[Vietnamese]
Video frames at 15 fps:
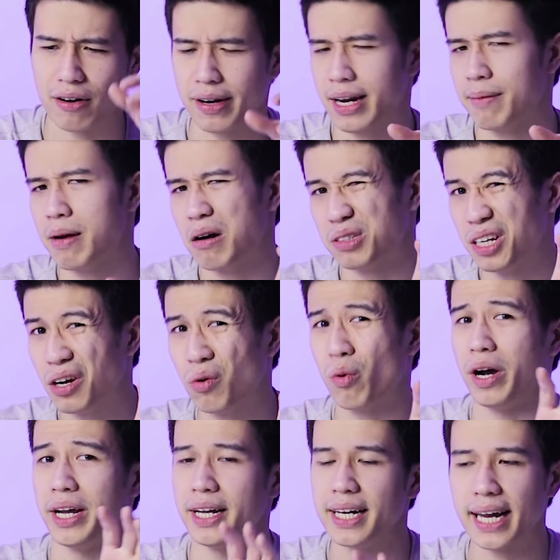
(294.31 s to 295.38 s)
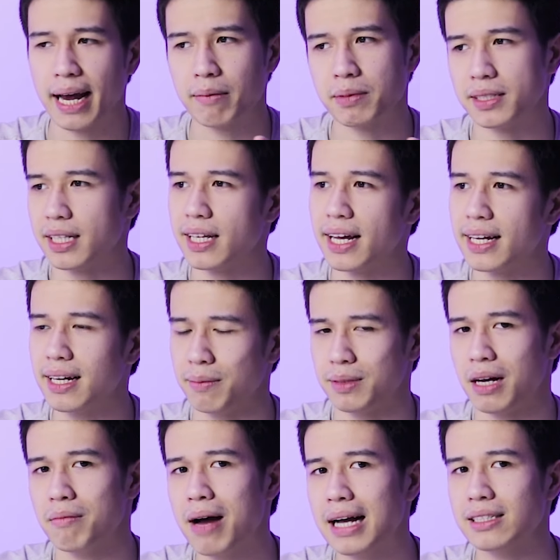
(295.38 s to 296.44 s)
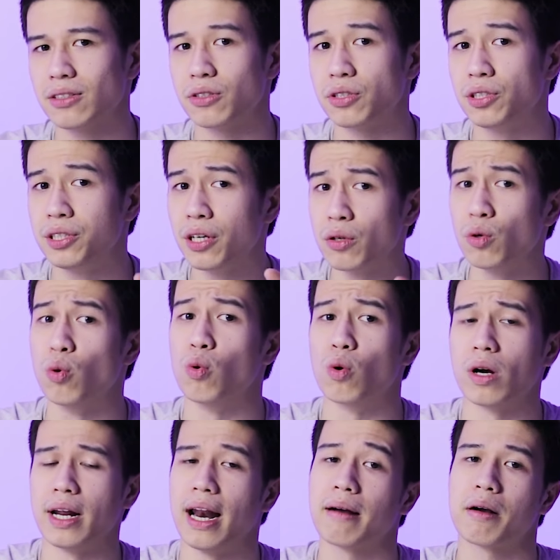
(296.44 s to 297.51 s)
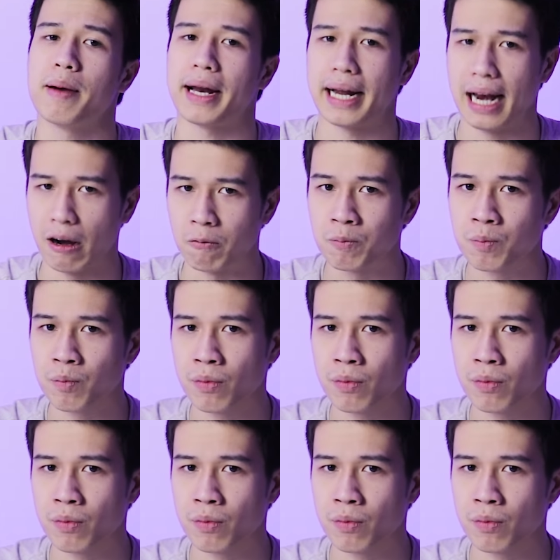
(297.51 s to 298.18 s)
Còn anh em nào thích quẩy EDM thì sẽ thấy cảm giác bass nó chưa đủ để làm các bạn hài lòng.